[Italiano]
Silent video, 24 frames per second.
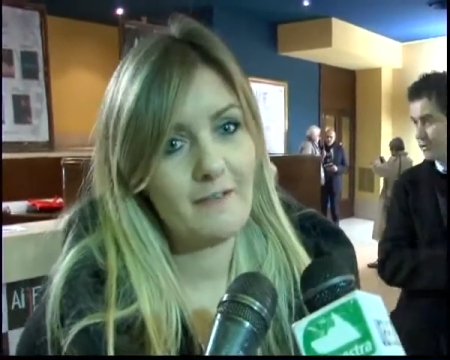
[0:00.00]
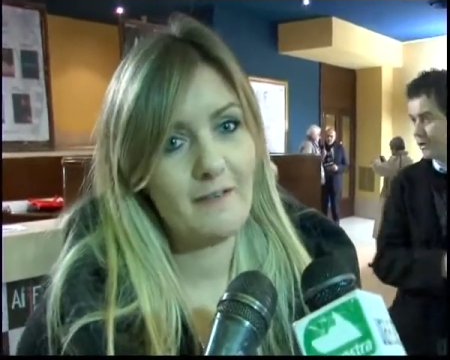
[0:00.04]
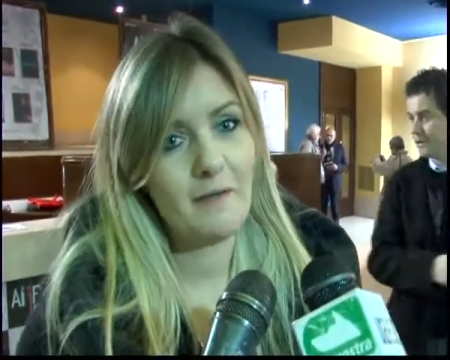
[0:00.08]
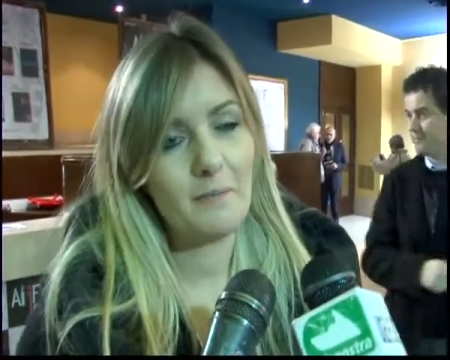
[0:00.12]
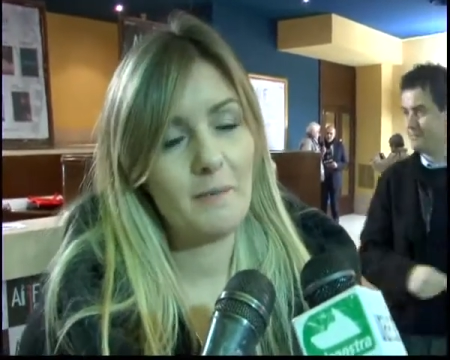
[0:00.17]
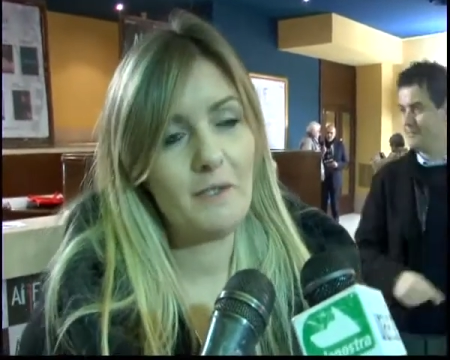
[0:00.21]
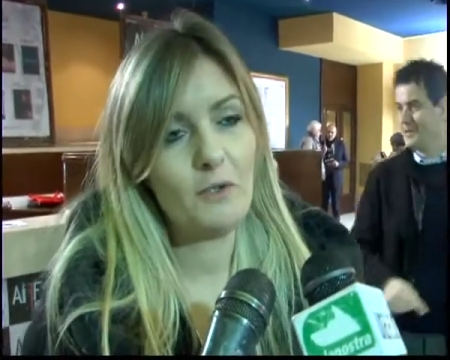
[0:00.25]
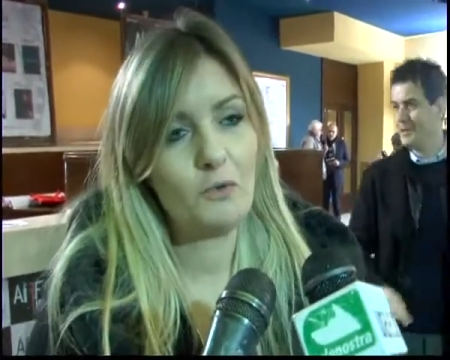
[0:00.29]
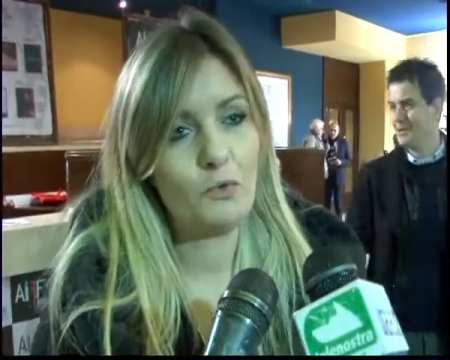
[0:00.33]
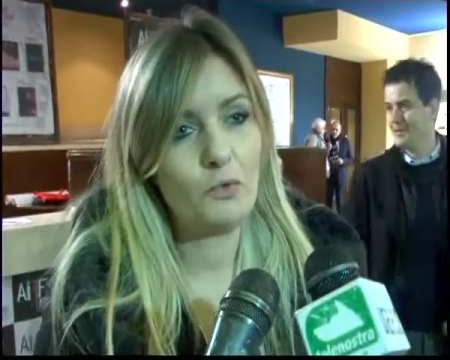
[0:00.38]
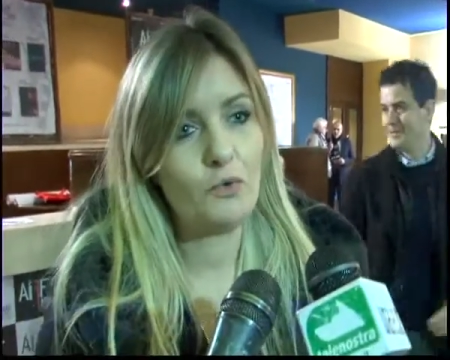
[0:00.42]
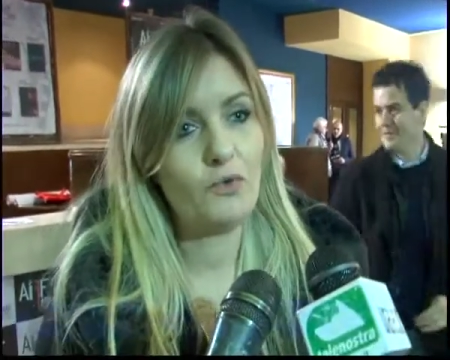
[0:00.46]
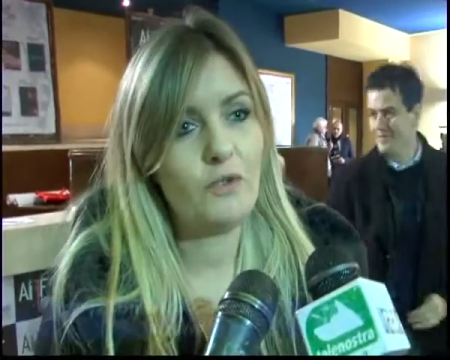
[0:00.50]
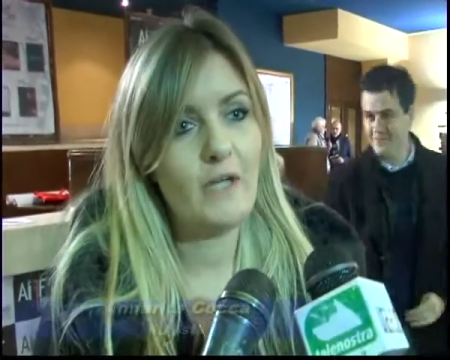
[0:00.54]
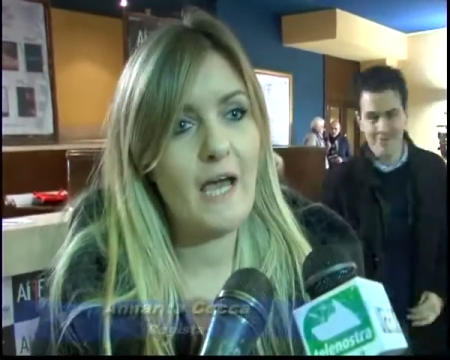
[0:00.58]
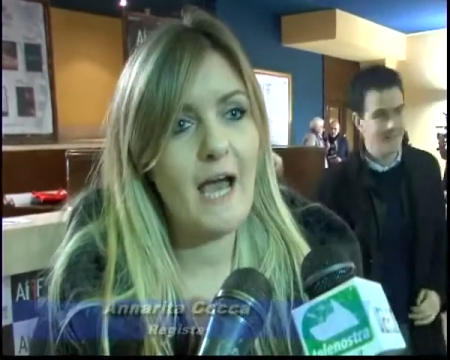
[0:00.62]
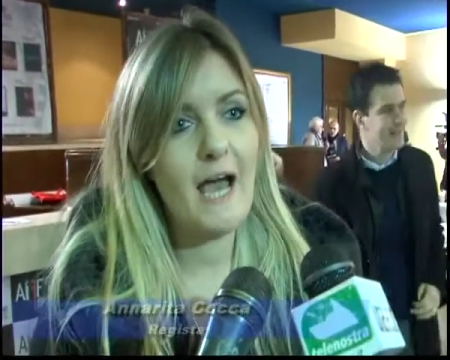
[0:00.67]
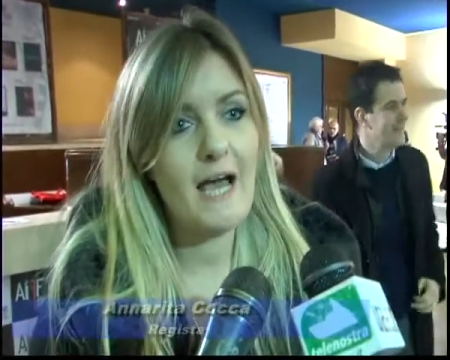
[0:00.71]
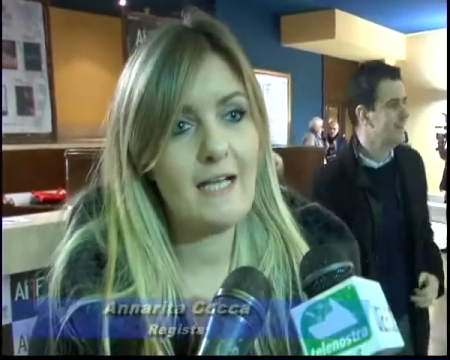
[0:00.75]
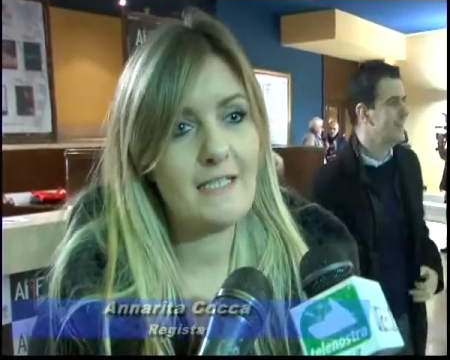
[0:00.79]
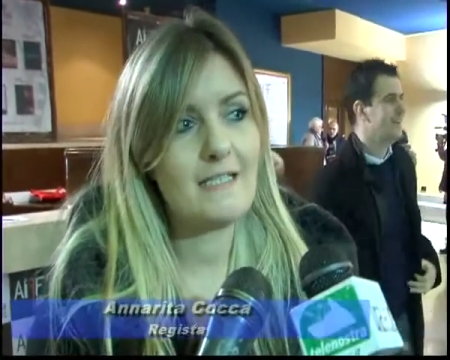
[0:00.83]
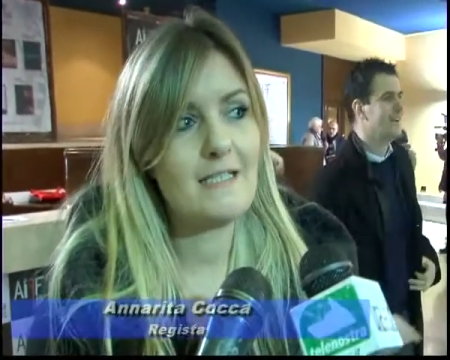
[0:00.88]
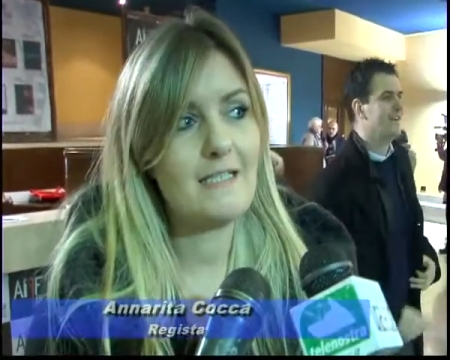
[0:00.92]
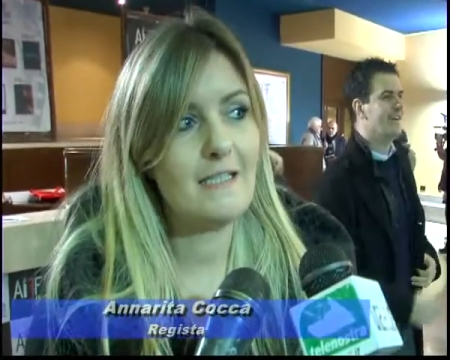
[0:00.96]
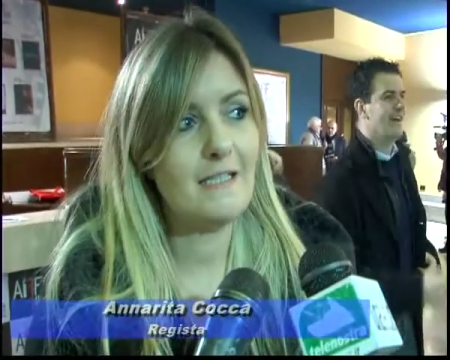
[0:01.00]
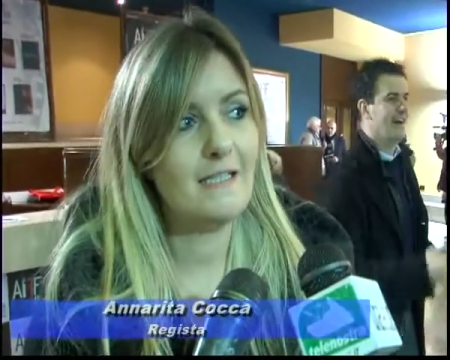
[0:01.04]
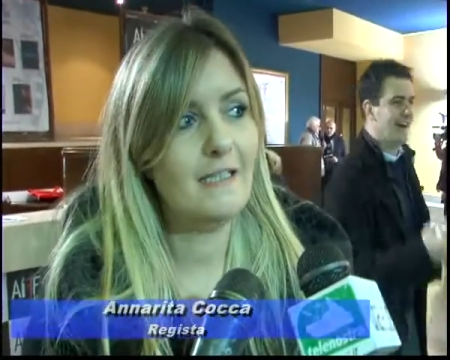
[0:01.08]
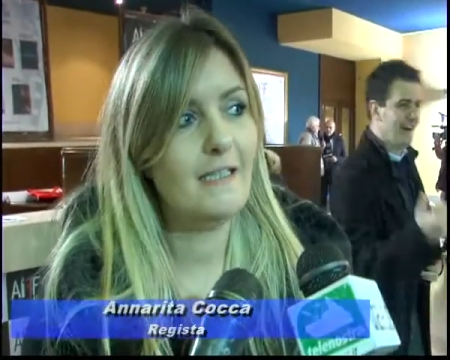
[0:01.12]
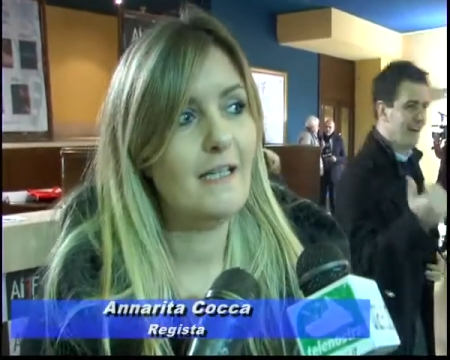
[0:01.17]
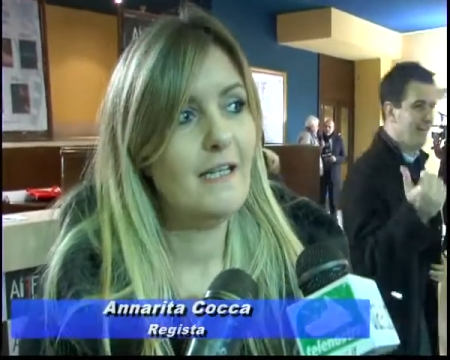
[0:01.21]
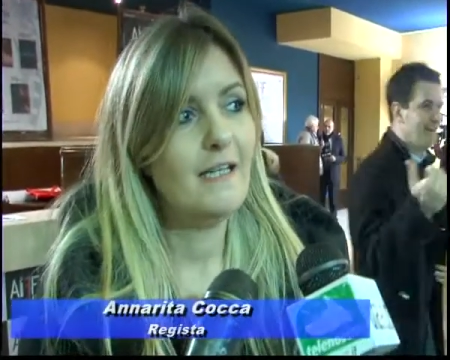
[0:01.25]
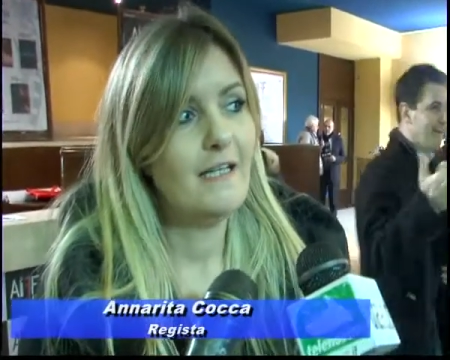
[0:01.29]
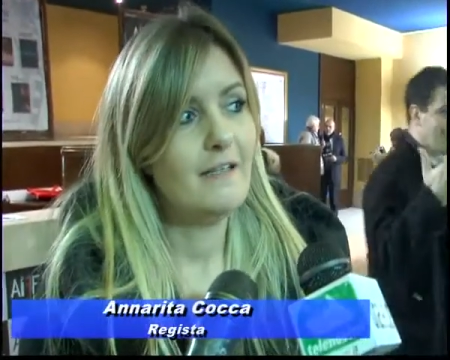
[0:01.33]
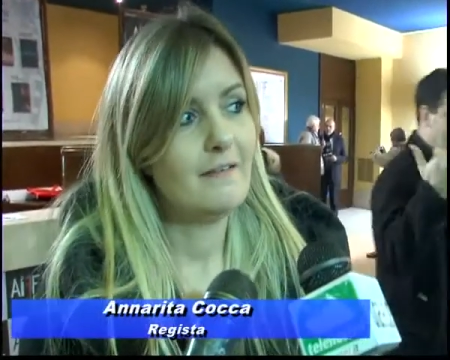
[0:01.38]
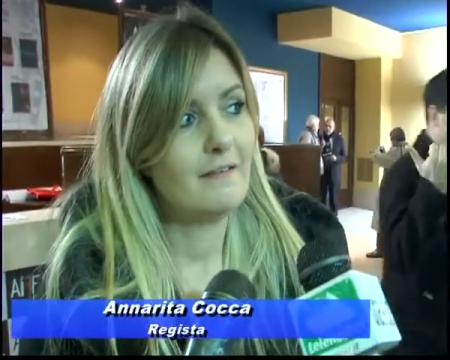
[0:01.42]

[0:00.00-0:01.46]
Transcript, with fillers: siamo entusiasti,